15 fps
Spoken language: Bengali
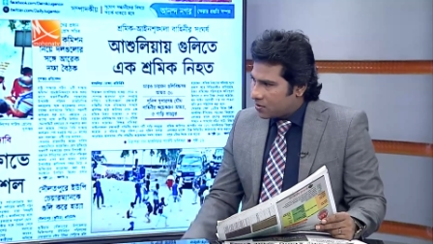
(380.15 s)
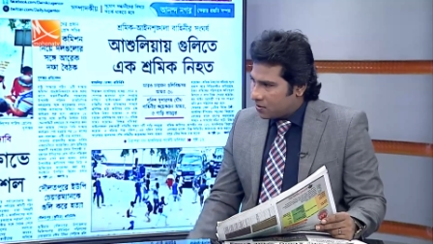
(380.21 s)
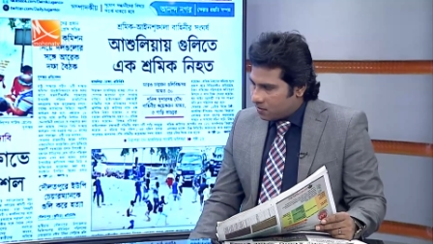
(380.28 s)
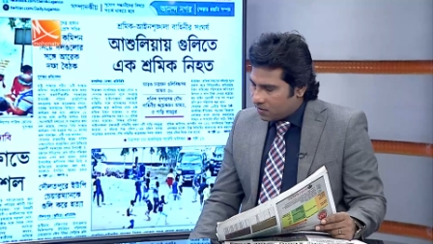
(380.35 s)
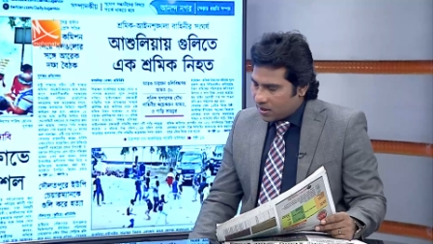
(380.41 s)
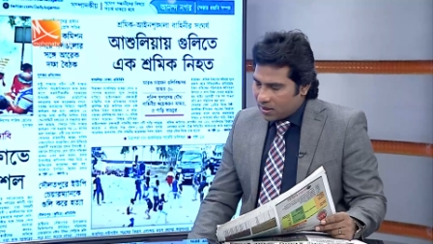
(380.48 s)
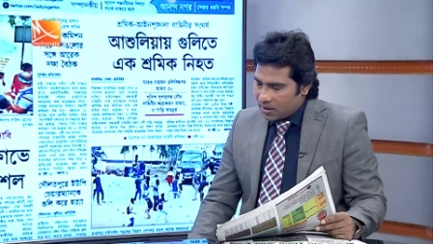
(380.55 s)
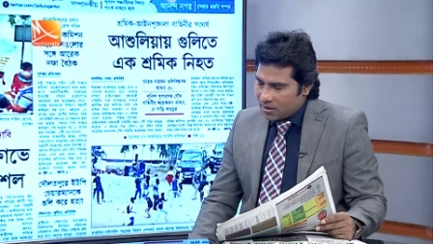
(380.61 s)

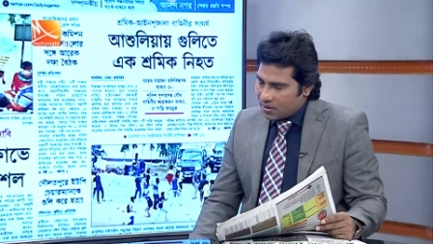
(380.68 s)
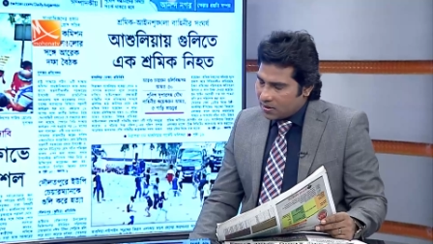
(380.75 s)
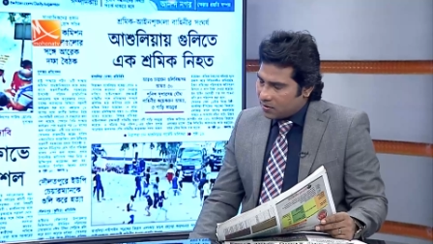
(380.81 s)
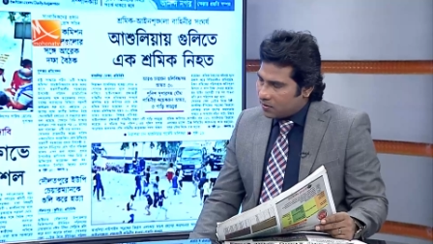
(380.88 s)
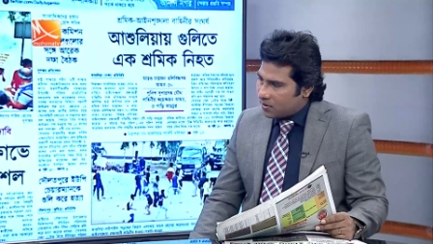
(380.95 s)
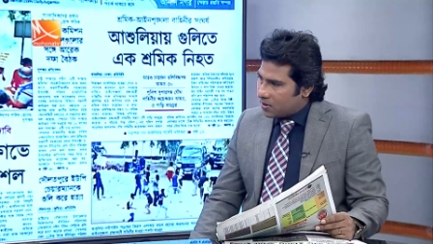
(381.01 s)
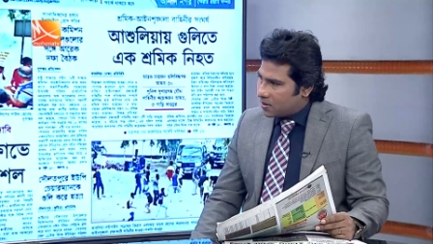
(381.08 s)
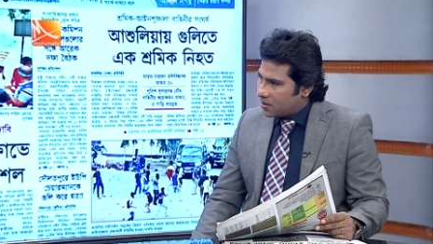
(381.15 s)
পাঁচজন মারা গেছে
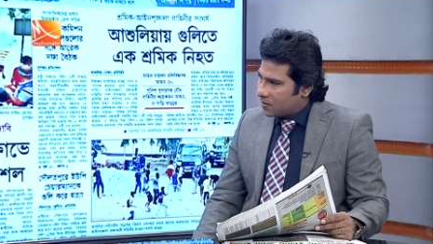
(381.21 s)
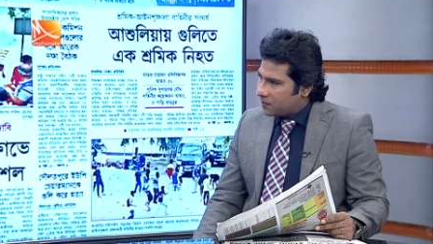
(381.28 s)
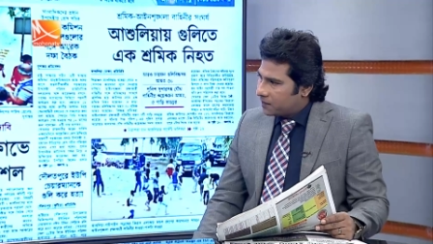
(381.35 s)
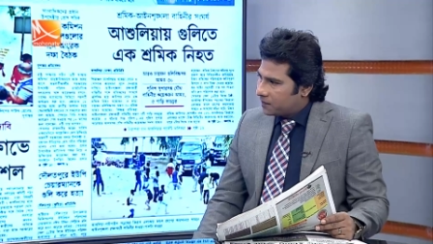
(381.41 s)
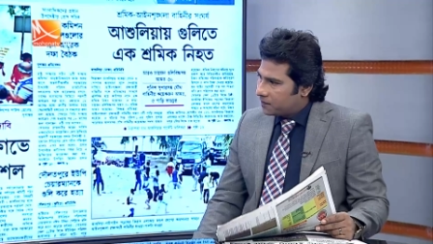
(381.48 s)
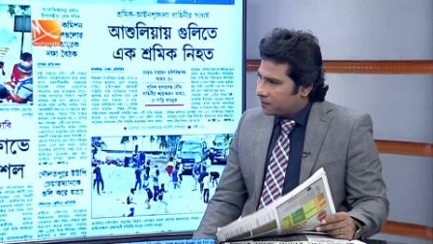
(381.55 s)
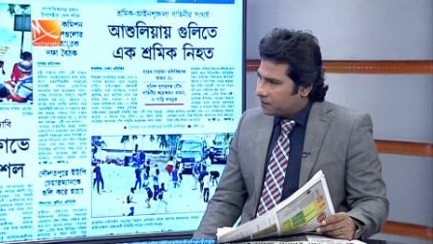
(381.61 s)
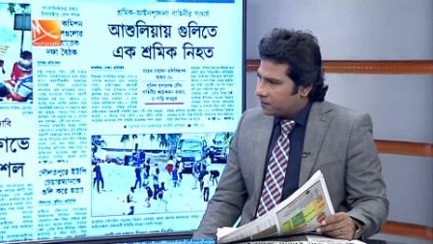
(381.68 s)

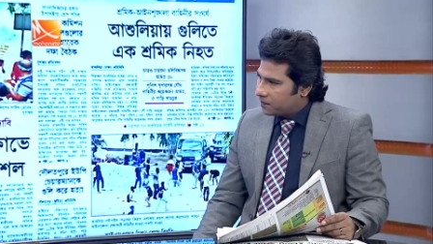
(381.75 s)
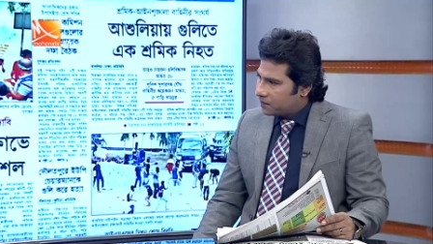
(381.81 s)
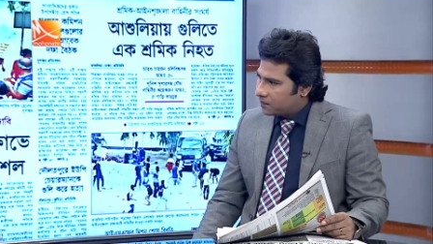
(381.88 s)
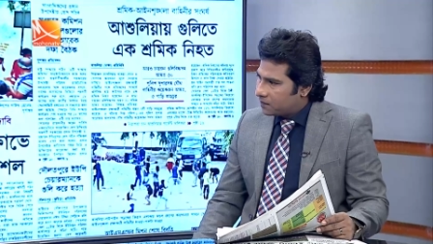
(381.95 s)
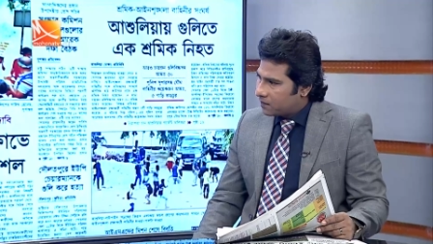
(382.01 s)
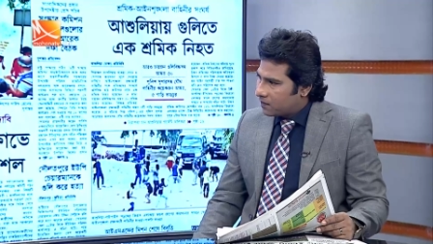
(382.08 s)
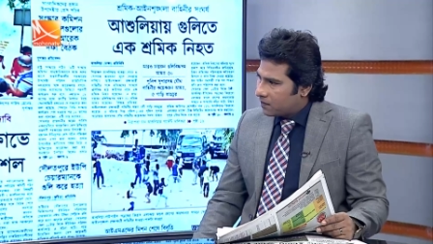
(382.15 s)
ডেঙ্গুর